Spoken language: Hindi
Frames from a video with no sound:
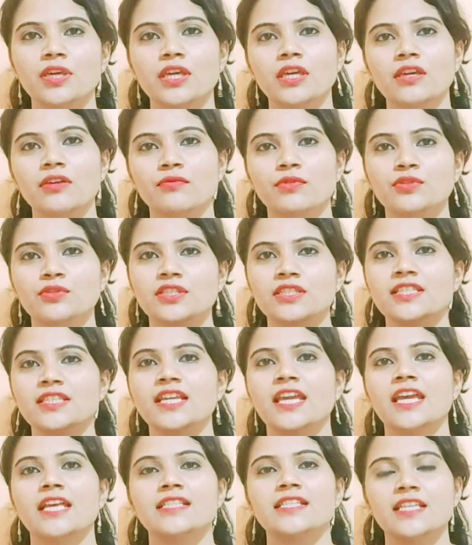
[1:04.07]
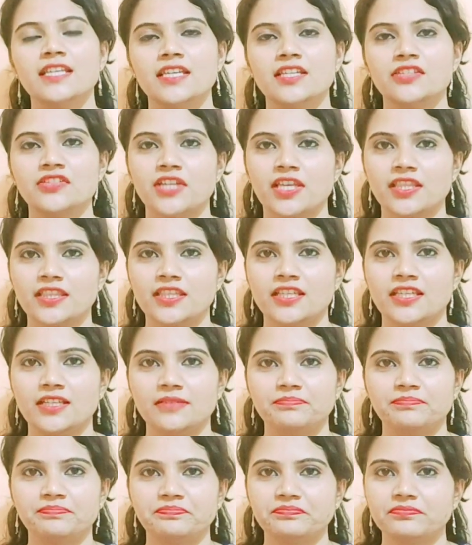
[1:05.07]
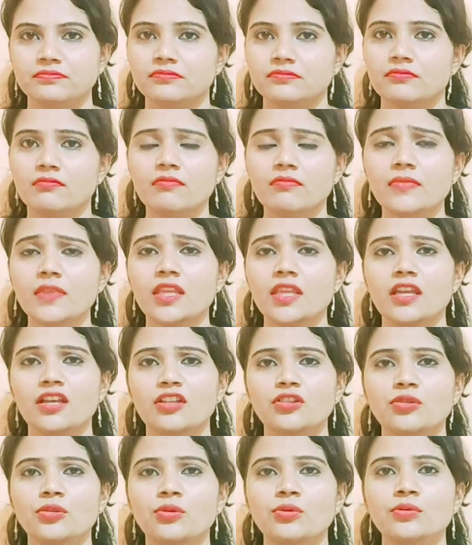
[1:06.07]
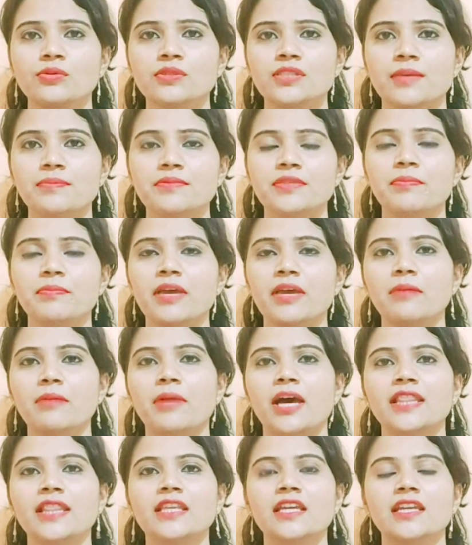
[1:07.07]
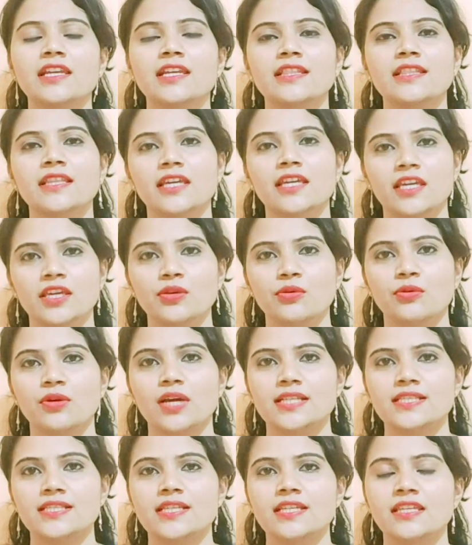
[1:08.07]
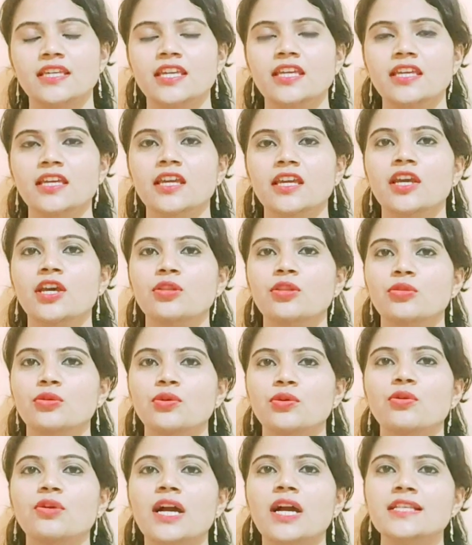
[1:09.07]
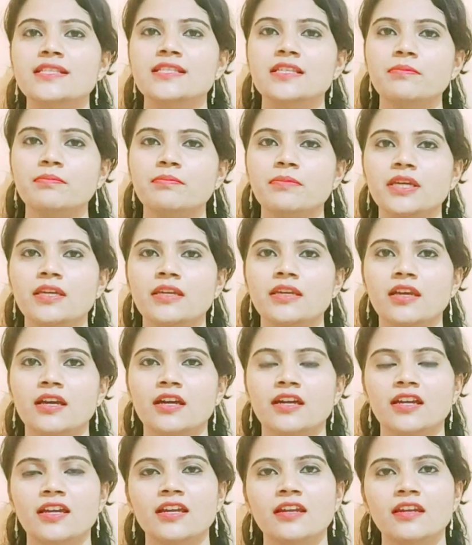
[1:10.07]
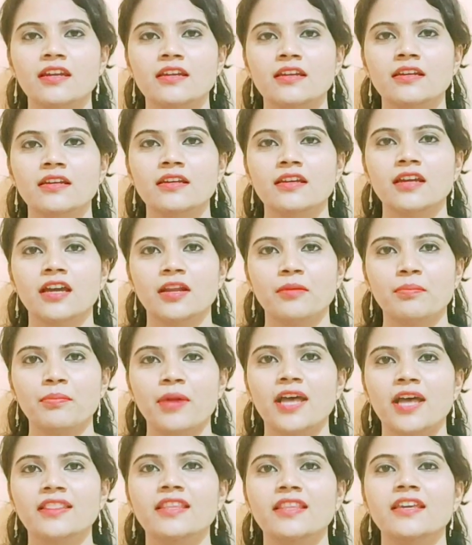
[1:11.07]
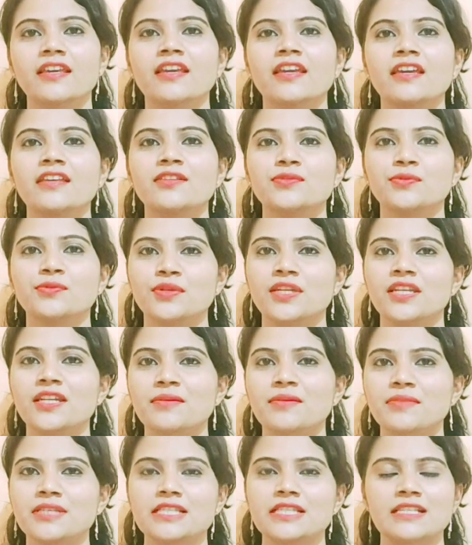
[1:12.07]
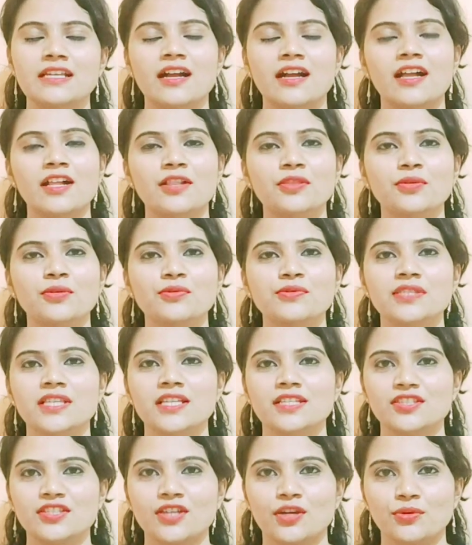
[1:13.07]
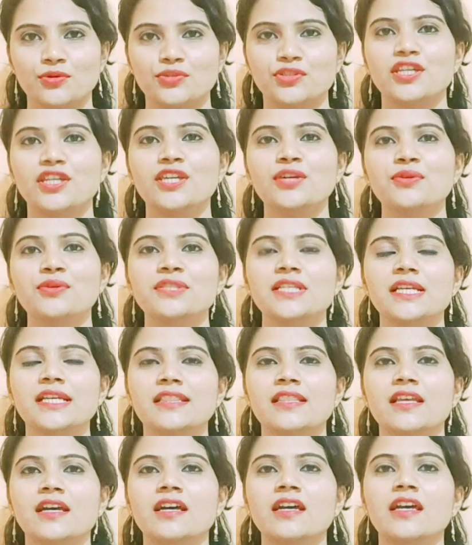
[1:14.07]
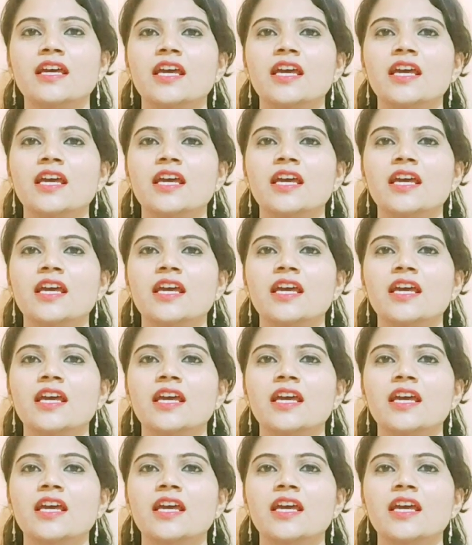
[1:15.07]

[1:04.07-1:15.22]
कि वो चीज़ें कैसे की जाती है तो सबसे पहले बात कर लेते हैं योगासन की तो योगासन में अगर कर पाते हैं सूर्य नमस्कार तो उससे अच्छा कुछ नहीं हो सकता